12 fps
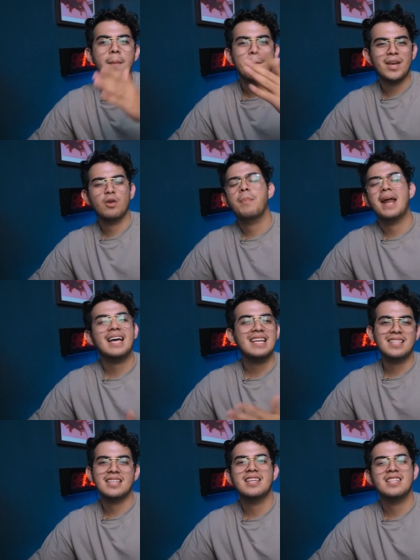Pero para
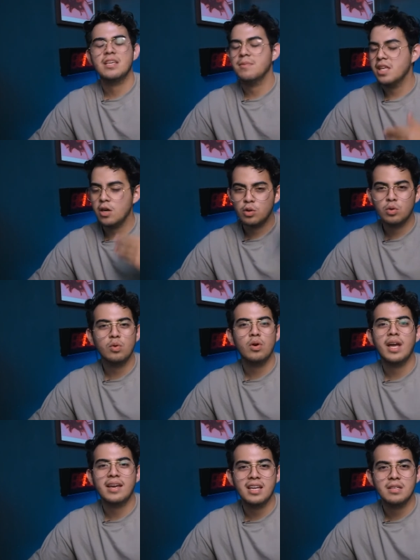que estás en este video, tú
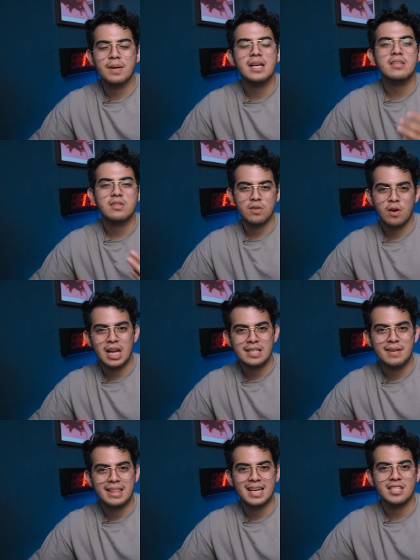lo que quieres ver son
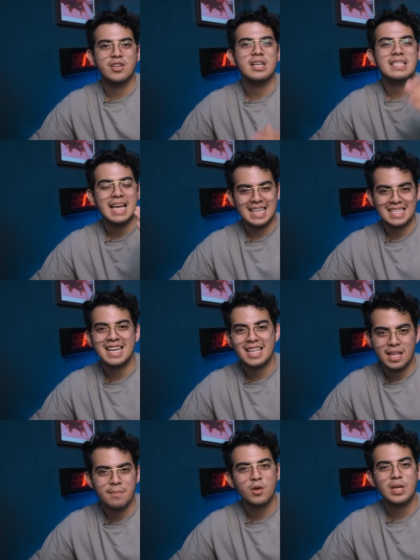las filtraciones, así
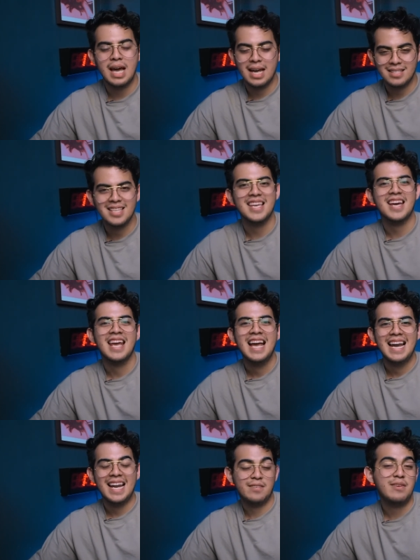que te voy a enseñar
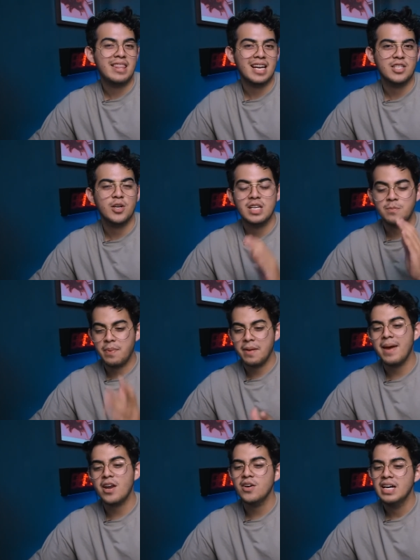las filtraciones
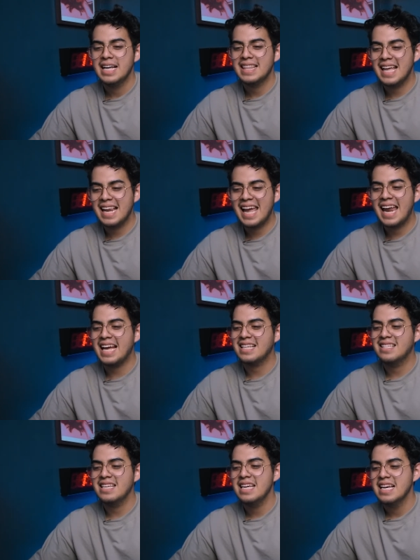primero del
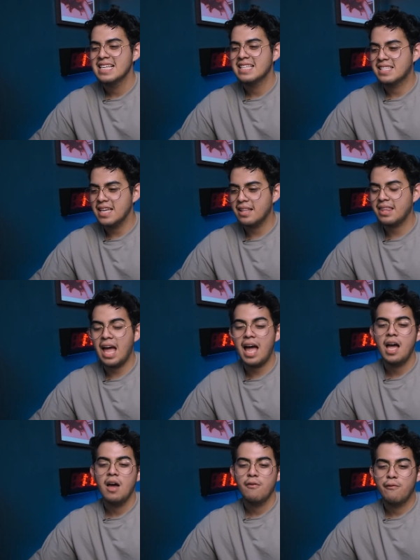Galaxy
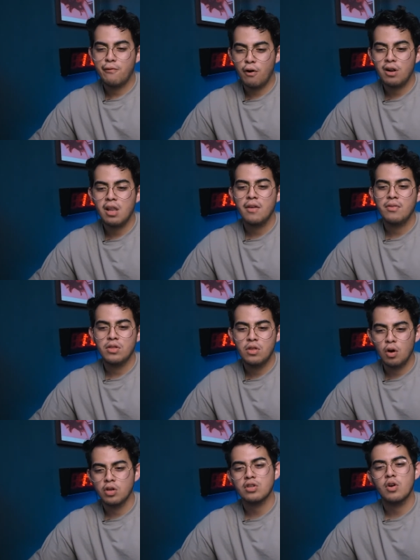Z Fold
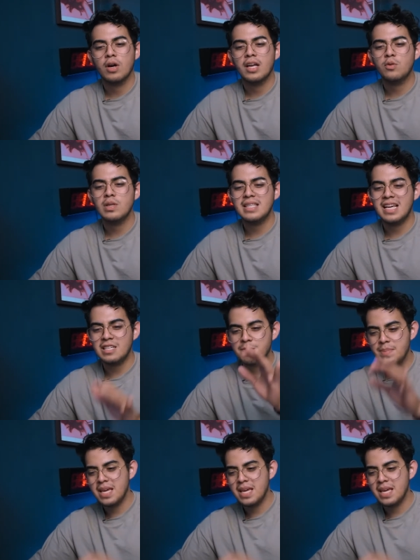2. Lo que tú estás